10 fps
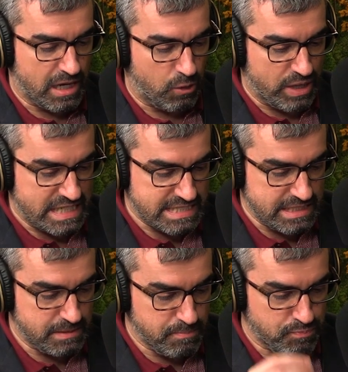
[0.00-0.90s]
Aún
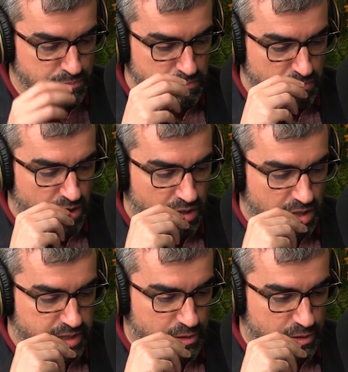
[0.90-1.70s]
así, quiero